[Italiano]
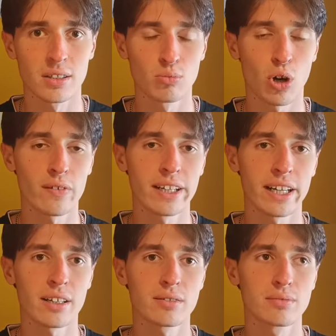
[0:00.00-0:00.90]

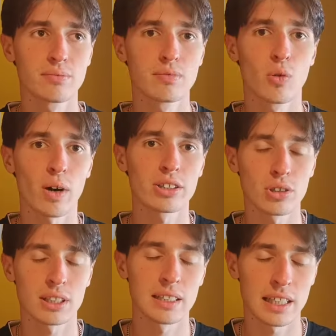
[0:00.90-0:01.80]
Muovere quasi
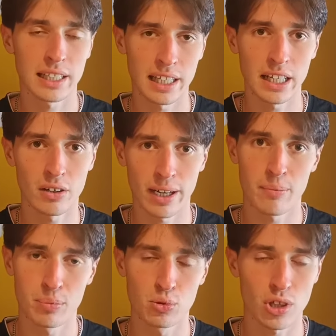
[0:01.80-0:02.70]
80 kg non è
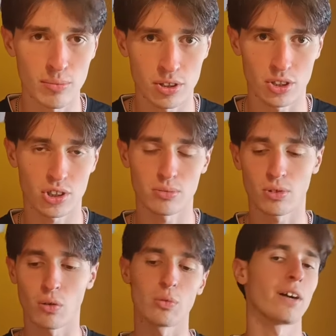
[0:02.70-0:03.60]
più semplicissimo
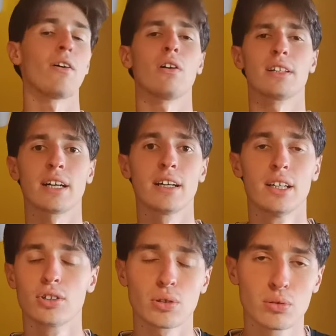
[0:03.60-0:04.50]
come una volta,
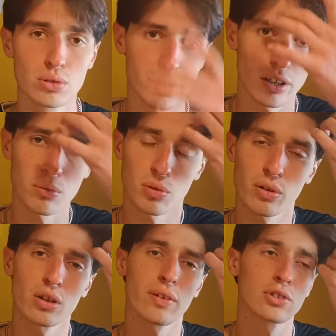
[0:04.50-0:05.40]
soprattutto perché
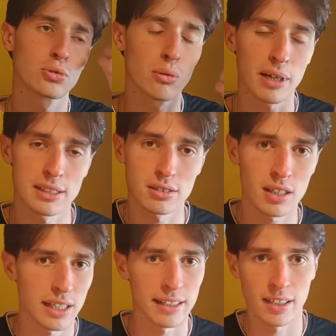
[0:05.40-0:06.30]
comunque non faccio preparazione
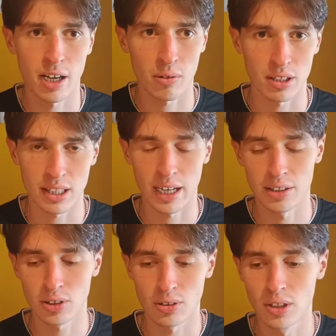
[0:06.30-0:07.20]
atletica e
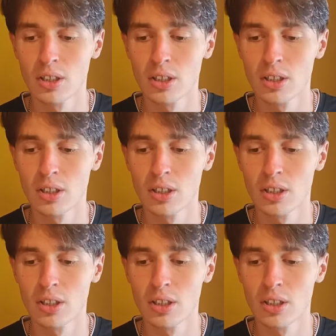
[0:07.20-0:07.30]
quant'altro,